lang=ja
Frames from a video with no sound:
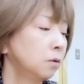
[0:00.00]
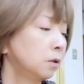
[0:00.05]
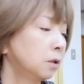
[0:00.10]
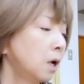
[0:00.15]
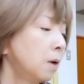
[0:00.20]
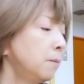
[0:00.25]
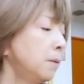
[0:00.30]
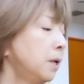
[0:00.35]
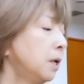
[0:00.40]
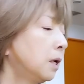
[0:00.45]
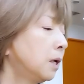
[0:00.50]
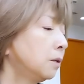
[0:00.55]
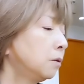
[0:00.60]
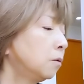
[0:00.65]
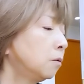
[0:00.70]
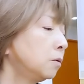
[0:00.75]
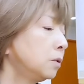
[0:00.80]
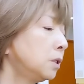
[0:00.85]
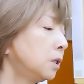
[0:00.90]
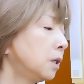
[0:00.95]
カメラが
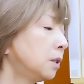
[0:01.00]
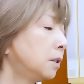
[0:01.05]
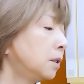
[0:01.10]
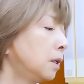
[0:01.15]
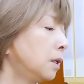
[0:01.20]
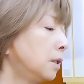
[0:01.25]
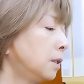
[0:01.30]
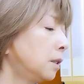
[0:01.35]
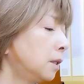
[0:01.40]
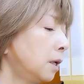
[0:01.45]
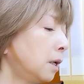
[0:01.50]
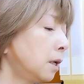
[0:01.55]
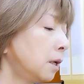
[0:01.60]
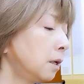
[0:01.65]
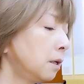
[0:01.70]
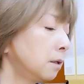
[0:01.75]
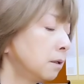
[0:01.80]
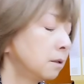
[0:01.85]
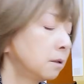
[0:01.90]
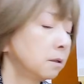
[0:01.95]
飛んじゃってい
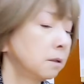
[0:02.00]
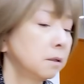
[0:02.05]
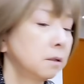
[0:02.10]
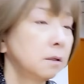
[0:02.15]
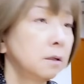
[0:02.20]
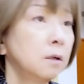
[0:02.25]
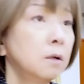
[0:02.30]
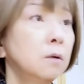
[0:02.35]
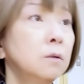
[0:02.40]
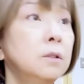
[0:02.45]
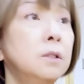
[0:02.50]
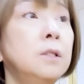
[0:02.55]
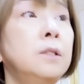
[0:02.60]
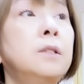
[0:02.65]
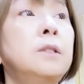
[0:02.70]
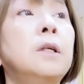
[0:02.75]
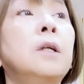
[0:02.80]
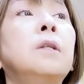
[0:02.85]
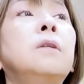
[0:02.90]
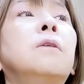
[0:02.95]
て、
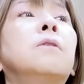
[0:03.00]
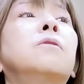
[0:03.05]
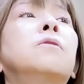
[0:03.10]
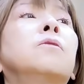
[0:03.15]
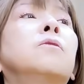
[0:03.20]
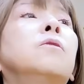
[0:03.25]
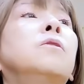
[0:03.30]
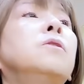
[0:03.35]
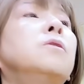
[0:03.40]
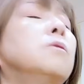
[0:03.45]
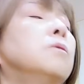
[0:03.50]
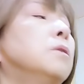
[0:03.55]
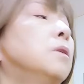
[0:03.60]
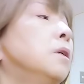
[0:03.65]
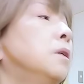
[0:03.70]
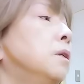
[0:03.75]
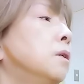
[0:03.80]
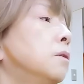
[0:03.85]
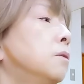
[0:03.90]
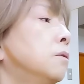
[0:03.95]
実際にはすごい状
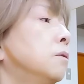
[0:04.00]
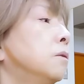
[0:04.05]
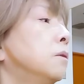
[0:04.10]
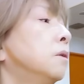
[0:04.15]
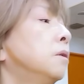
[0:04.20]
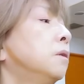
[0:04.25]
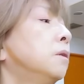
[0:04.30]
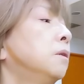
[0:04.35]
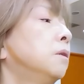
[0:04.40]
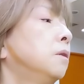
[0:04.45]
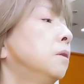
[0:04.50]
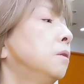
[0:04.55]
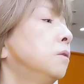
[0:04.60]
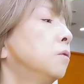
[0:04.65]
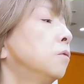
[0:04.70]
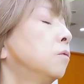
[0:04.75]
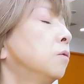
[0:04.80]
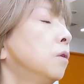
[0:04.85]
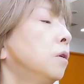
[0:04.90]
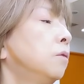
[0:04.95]
態です。
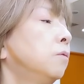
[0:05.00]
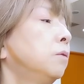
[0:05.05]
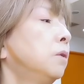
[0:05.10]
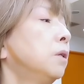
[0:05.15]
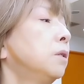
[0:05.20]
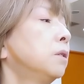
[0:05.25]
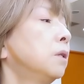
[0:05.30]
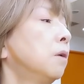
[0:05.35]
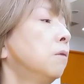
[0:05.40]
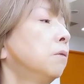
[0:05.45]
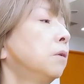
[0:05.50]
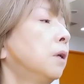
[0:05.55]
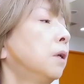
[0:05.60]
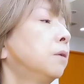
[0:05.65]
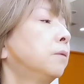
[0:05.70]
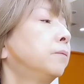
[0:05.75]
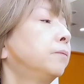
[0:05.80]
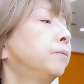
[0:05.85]
ちょっと筆使おうか。